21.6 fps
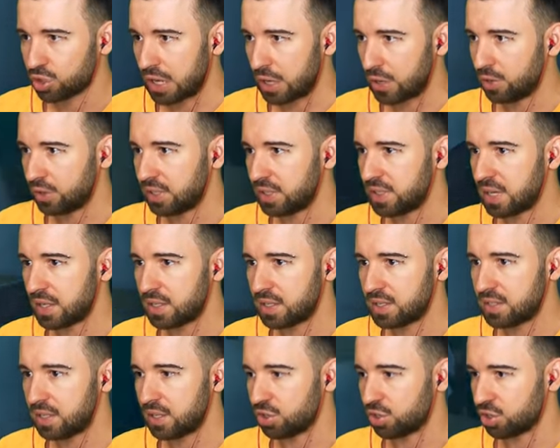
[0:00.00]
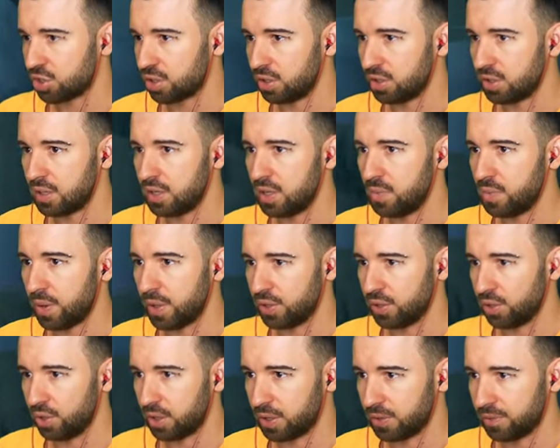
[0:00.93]
ж, какой-то дядя здесь жил и
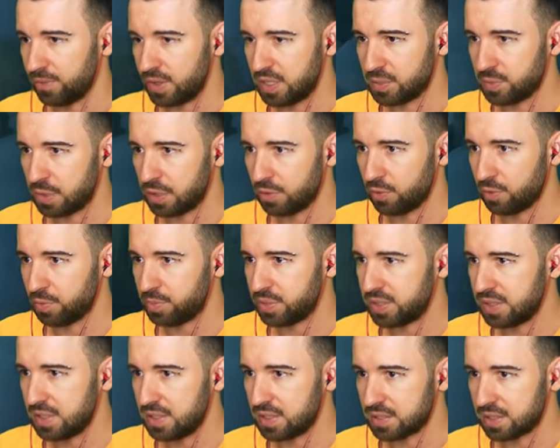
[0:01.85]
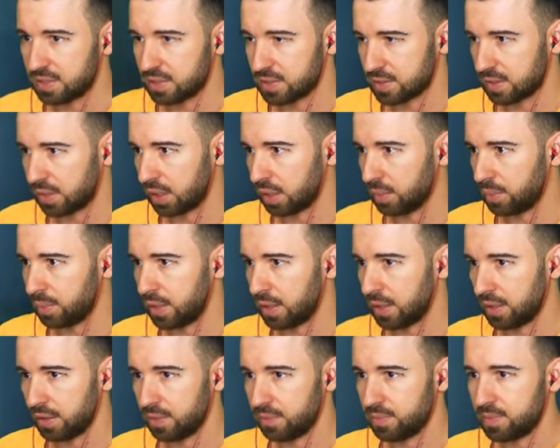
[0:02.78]
подох. Видимо, его птица это
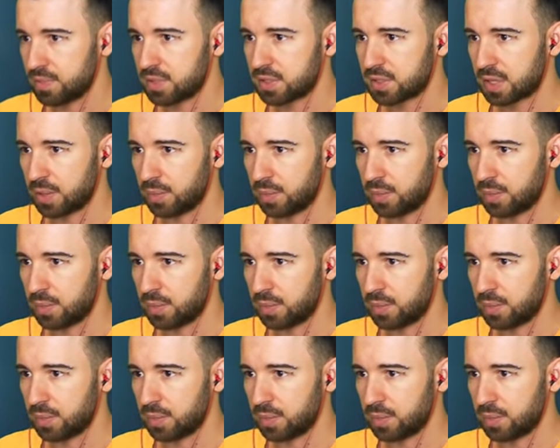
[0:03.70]
задолбала с